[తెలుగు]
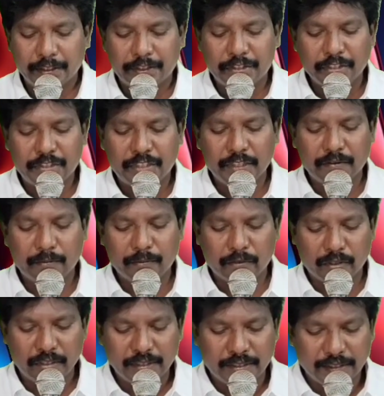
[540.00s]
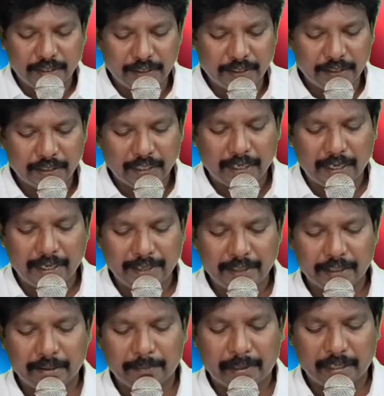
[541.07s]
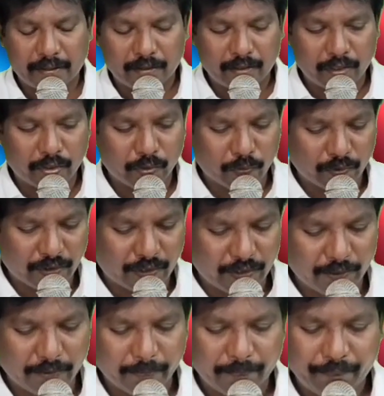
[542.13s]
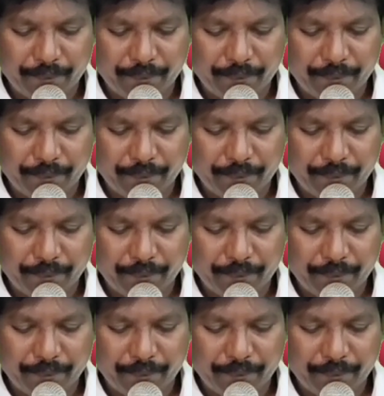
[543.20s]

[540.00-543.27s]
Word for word: నిత్య జీవం గురించి ఆయన మాట్లాడుతూ ఉన్నాడు